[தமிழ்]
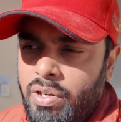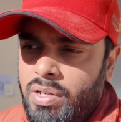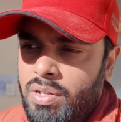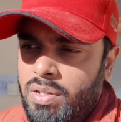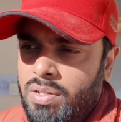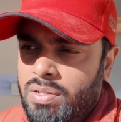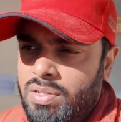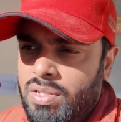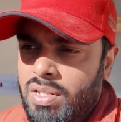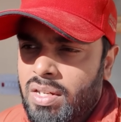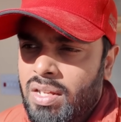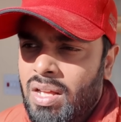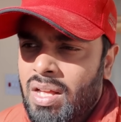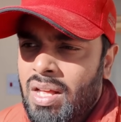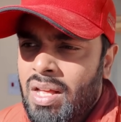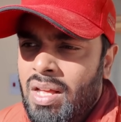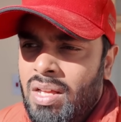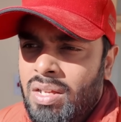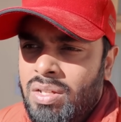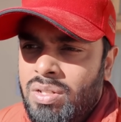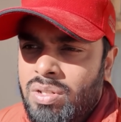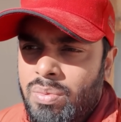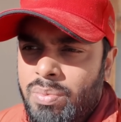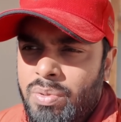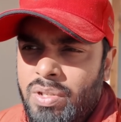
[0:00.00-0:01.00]
ஒயிட் ஹார்ஸில்
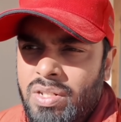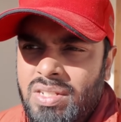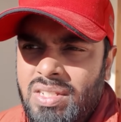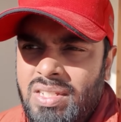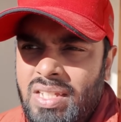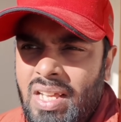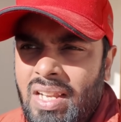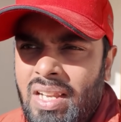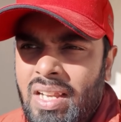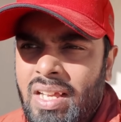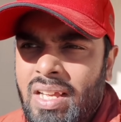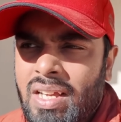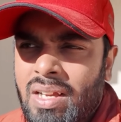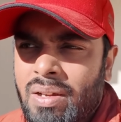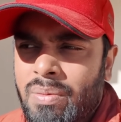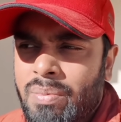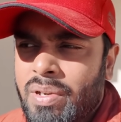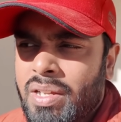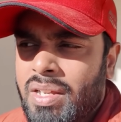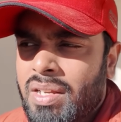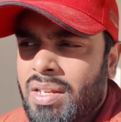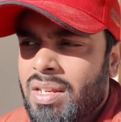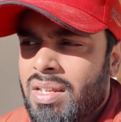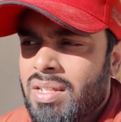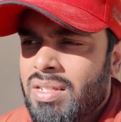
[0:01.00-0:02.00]
ஸோ இப்போ செல்லிங்
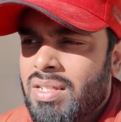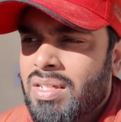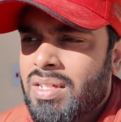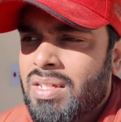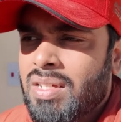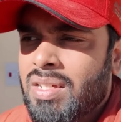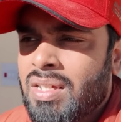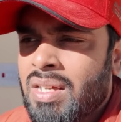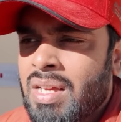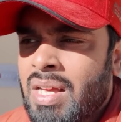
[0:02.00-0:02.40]
அப்படின்றது